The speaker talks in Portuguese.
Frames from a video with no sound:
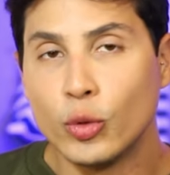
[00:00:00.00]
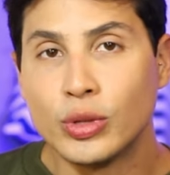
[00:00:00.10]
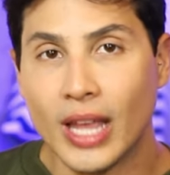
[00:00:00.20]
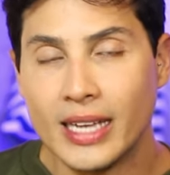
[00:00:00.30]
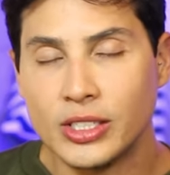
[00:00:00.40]
O
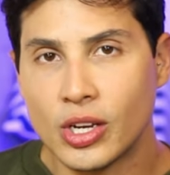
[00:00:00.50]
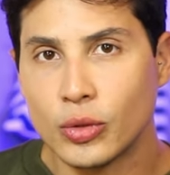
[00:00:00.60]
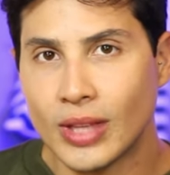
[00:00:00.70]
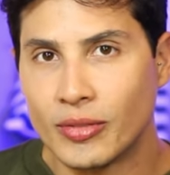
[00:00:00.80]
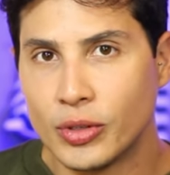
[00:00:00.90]
tênis que
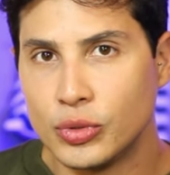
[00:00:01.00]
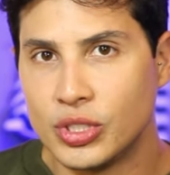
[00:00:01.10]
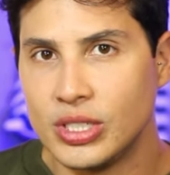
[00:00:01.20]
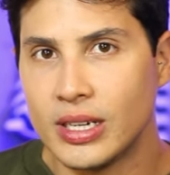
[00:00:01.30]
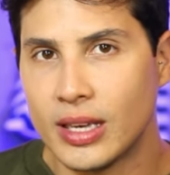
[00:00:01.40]
eu tava no
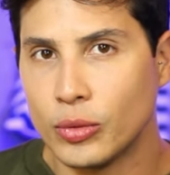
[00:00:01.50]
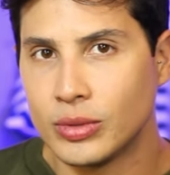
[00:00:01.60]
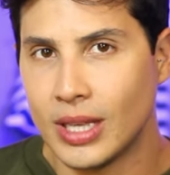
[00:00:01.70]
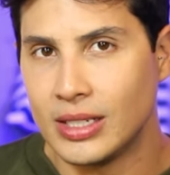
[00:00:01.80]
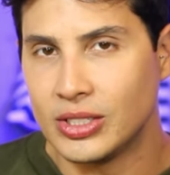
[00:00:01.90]
dia, que é um
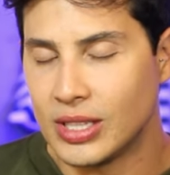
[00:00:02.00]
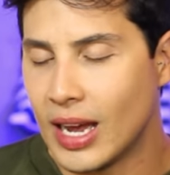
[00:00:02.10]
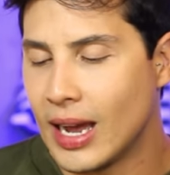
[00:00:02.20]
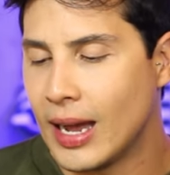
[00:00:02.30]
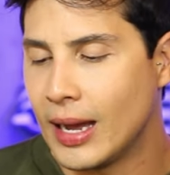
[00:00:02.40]
tênis
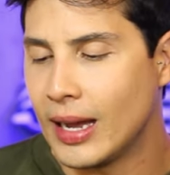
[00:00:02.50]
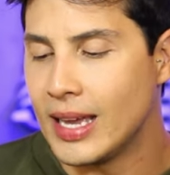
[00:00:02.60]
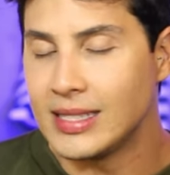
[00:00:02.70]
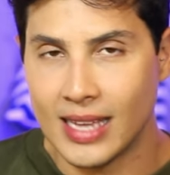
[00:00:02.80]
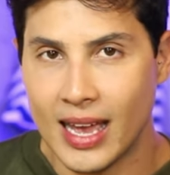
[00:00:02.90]
da
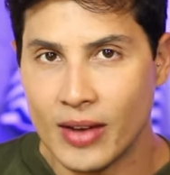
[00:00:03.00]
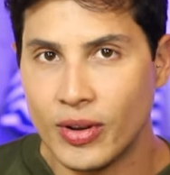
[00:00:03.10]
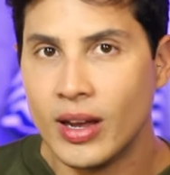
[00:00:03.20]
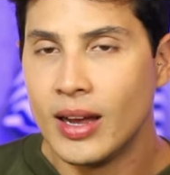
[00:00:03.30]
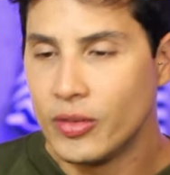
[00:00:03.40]

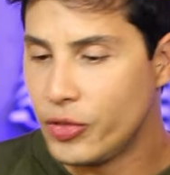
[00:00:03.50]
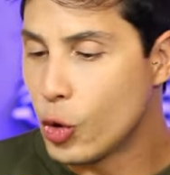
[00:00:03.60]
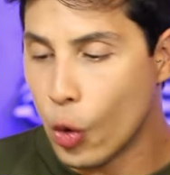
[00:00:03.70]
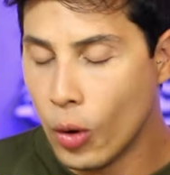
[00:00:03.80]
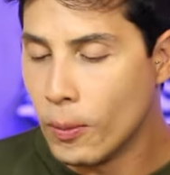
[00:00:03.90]
reserva,
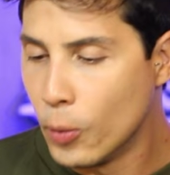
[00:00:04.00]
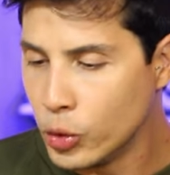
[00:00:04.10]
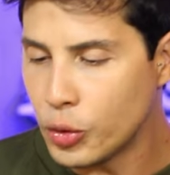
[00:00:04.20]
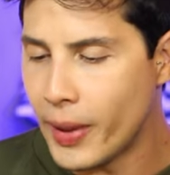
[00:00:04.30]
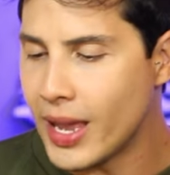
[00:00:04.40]
ficou
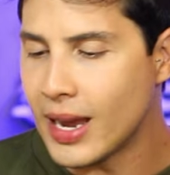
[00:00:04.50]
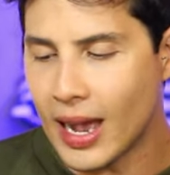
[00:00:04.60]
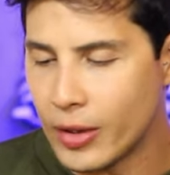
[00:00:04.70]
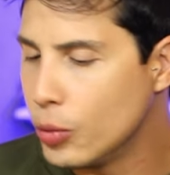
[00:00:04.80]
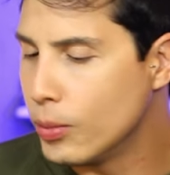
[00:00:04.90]
muito bem,
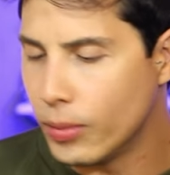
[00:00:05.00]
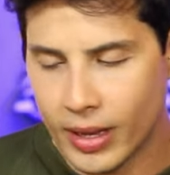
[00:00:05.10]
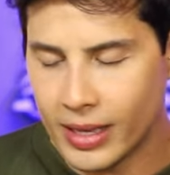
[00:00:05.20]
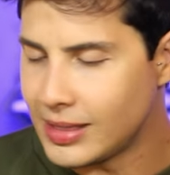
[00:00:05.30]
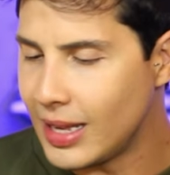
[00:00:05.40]
caiu
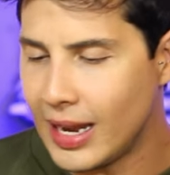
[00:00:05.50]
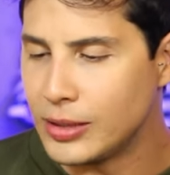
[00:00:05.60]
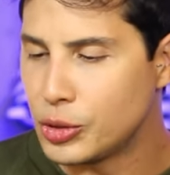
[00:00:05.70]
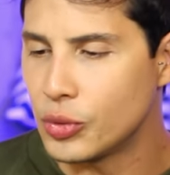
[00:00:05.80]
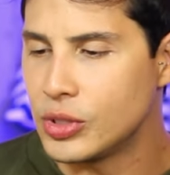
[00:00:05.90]

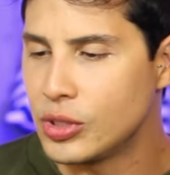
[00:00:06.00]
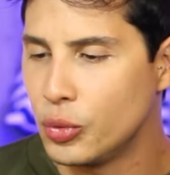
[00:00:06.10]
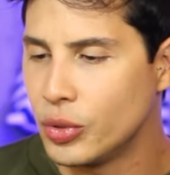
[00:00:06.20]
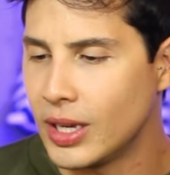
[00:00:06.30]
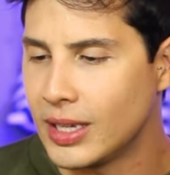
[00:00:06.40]
excelente com esse
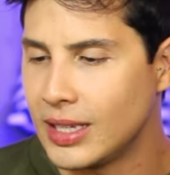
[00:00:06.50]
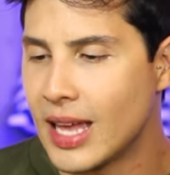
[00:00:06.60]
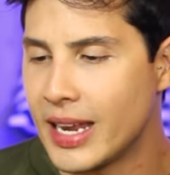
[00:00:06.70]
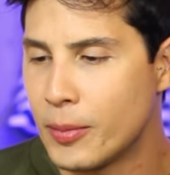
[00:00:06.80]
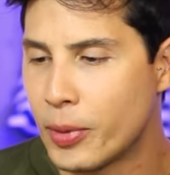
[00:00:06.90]
look aqui.
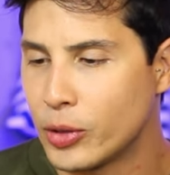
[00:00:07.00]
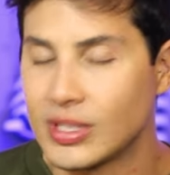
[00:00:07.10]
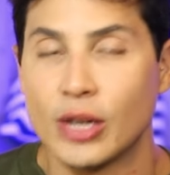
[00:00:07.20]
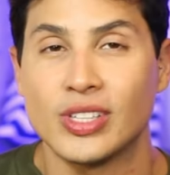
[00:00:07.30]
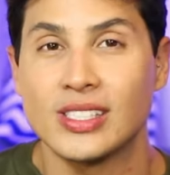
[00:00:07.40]
Daria para
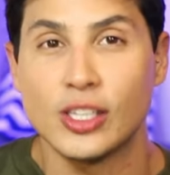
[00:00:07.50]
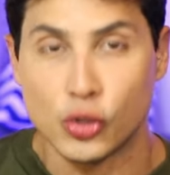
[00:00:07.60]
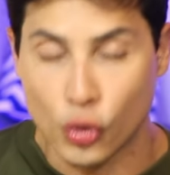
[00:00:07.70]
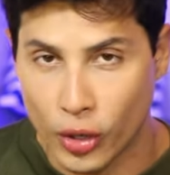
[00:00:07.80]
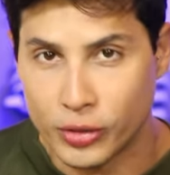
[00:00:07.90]
usar os
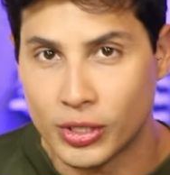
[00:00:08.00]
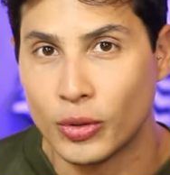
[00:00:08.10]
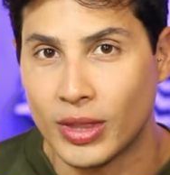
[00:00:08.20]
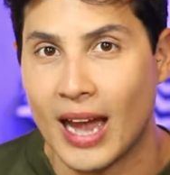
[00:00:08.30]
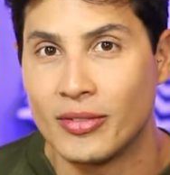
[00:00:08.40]
acessórios que
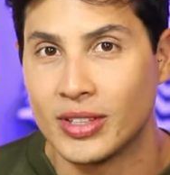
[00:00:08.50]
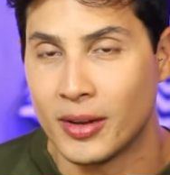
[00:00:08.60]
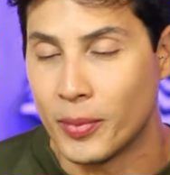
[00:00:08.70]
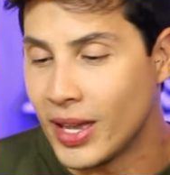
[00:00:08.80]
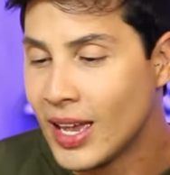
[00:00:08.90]
eu tava
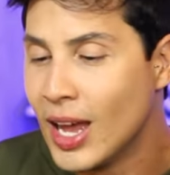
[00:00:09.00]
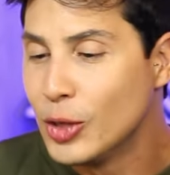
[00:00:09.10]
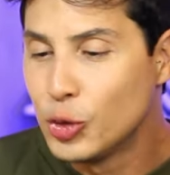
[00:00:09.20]
também.